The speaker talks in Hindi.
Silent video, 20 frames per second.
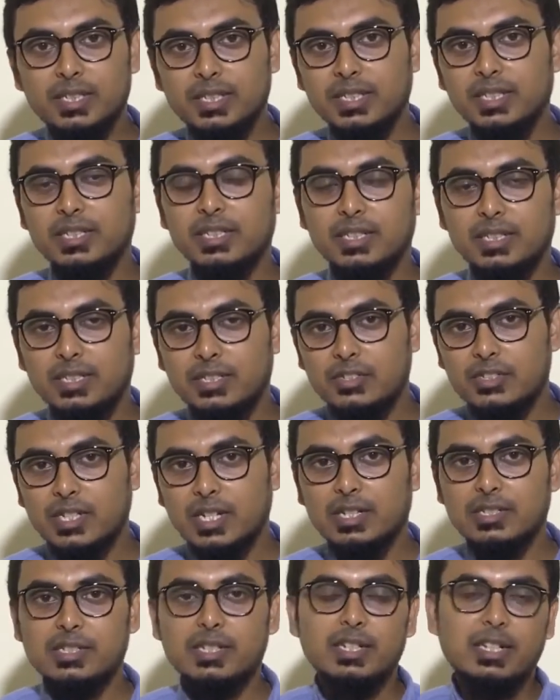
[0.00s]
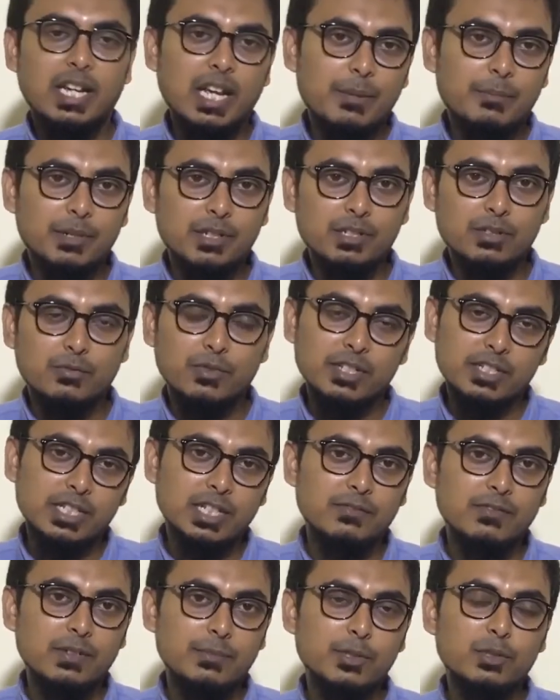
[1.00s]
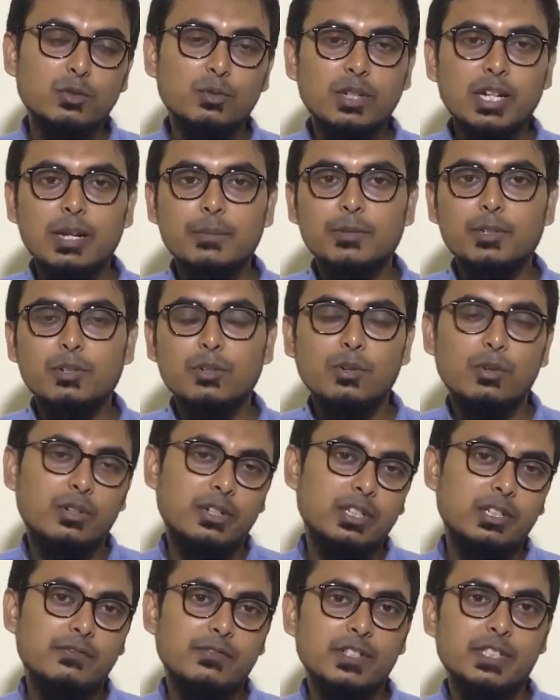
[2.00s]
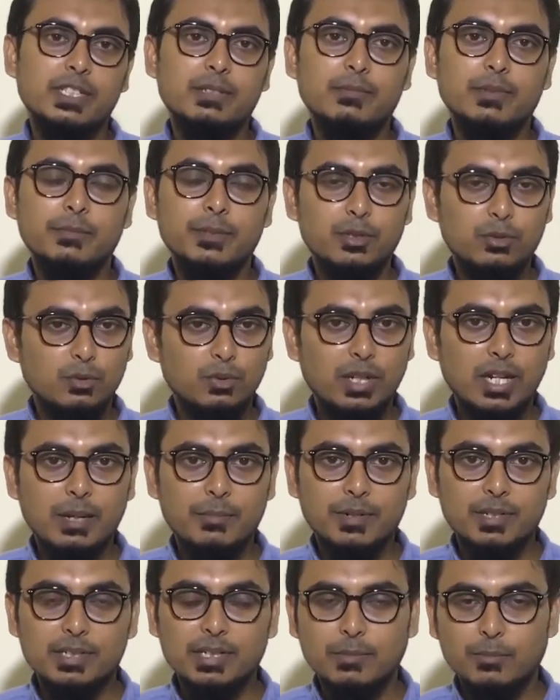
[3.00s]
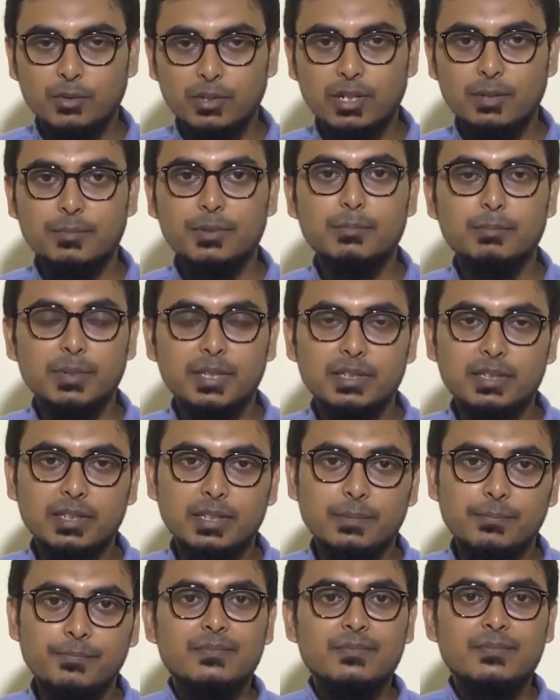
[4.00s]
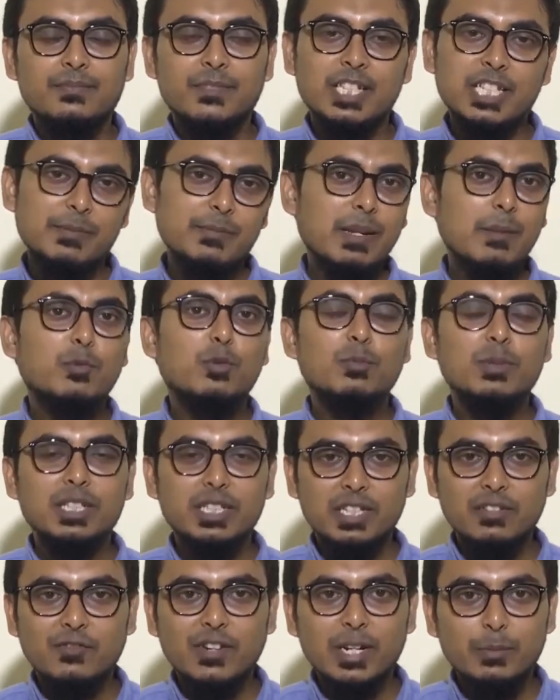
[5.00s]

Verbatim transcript: तीन नहीं चार चार कैमराज वेल सेल्फी में दो कैमरा और रियर फेसिंग में भी दो कैमराज आपको यहाँ पर इसमें आपको मिलती है